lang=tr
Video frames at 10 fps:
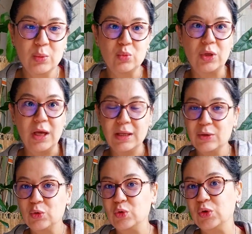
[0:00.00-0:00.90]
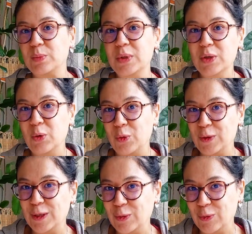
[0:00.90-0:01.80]
Bu da küçük bir
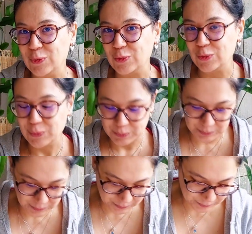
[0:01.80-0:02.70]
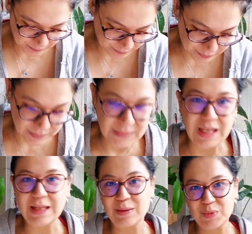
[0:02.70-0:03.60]
örnek olsun.
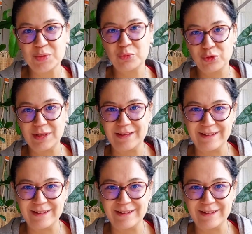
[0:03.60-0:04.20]
Deneyimiz bu değildi